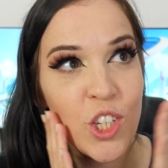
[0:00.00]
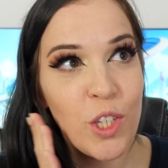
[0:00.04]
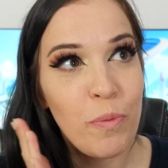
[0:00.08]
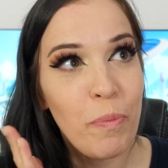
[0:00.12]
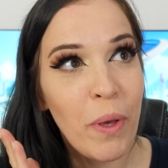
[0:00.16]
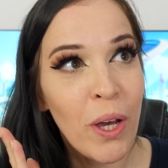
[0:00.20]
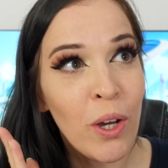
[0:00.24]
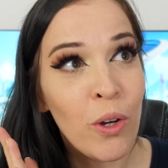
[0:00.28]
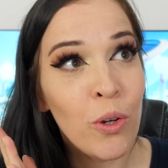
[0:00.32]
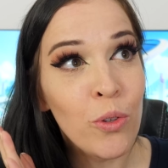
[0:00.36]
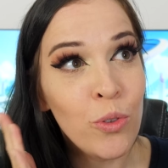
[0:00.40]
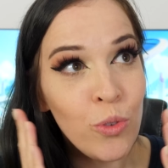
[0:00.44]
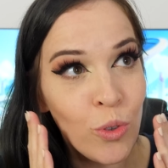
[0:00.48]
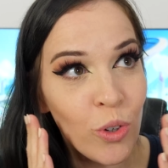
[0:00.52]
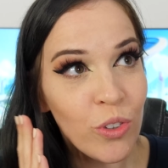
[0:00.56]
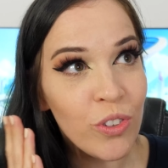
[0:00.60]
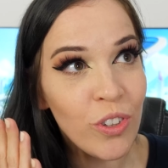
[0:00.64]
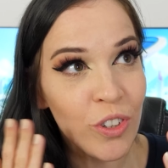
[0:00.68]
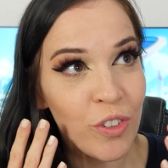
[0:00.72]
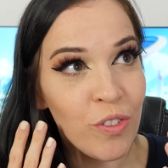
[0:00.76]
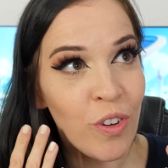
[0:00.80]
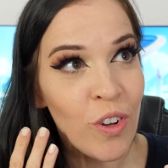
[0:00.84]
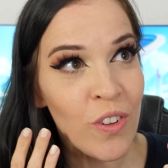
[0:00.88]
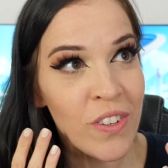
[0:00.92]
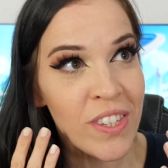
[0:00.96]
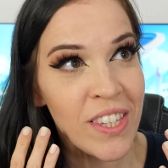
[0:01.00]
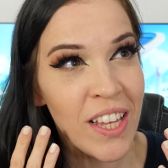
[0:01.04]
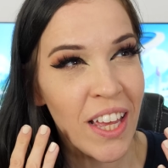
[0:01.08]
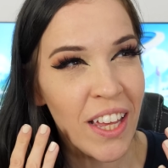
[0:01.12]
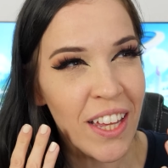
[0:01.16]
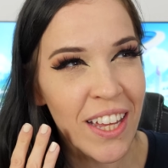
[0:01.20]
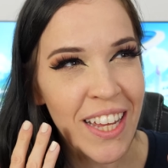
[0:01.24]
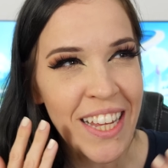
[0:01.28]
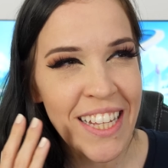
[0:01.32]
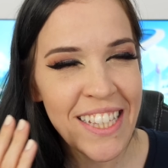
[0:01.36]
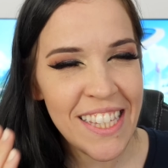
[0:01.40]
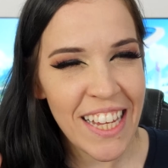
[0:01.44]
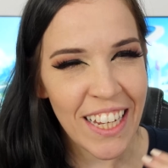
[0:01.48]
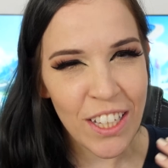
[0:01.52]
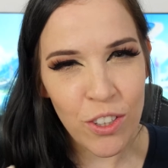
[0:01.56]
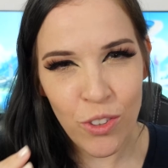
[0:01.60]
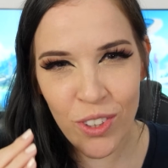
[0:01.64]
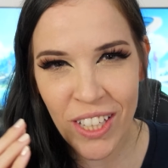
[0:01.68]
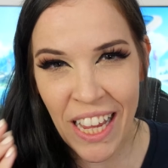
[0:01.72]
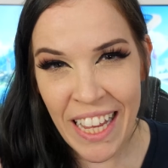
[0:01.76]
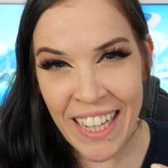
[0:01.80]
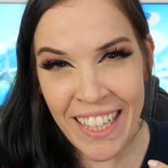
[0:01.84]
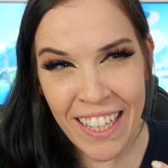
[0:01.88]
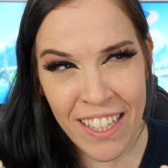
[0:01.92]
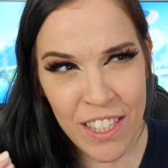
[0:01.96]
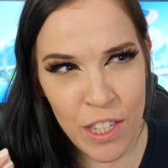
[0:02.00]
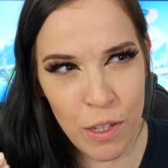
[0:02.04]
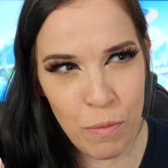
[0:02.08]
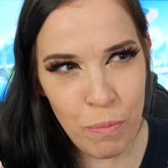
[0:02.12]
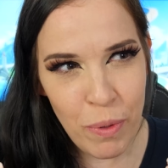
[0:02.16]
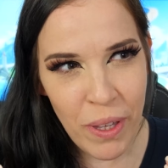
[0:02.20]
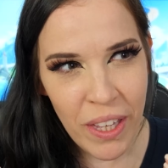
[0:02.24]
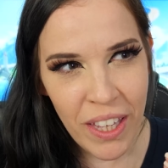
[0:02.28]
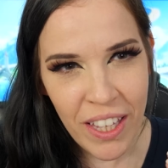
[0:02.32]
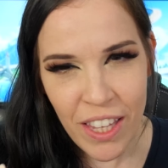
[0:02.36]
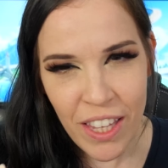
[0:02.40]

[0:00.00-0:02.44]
J'espère que nous, en tant que Français, avec notre adresse IP,